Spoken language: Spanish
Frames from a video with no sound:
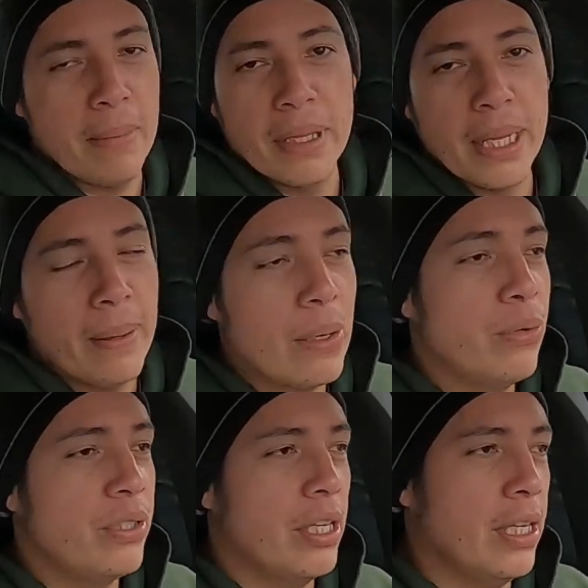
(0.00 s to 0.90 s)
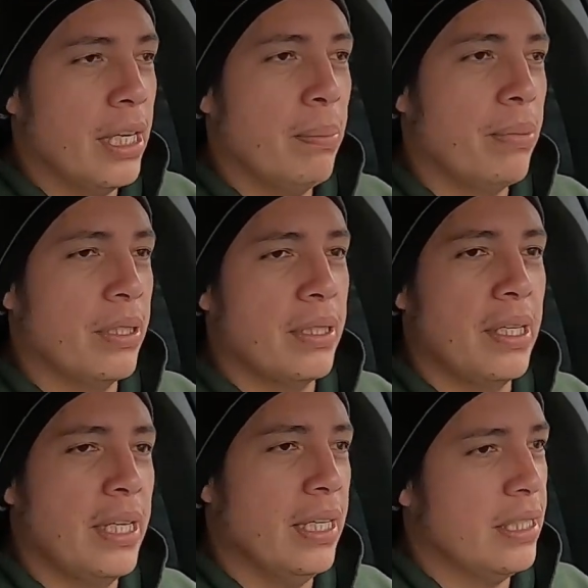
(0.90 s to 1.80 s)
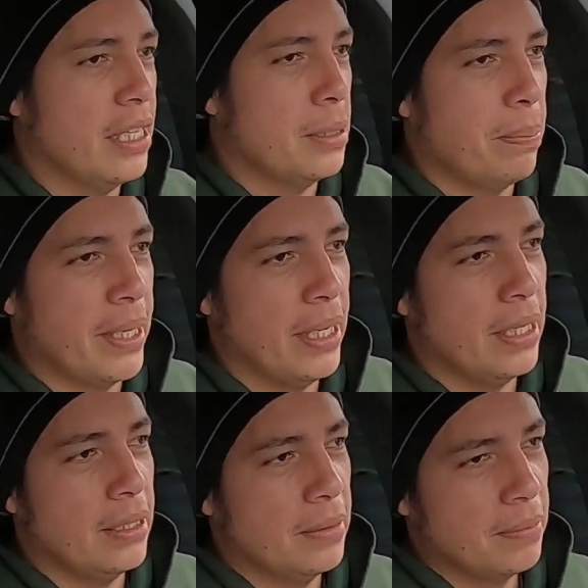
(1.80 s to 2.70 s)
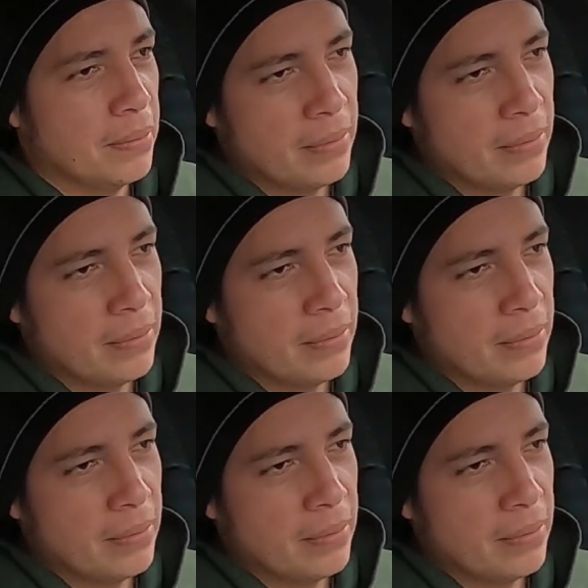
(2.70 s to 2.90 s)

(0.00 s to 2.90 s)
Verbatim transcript: te mandaban un cheque, pues tenías que esperar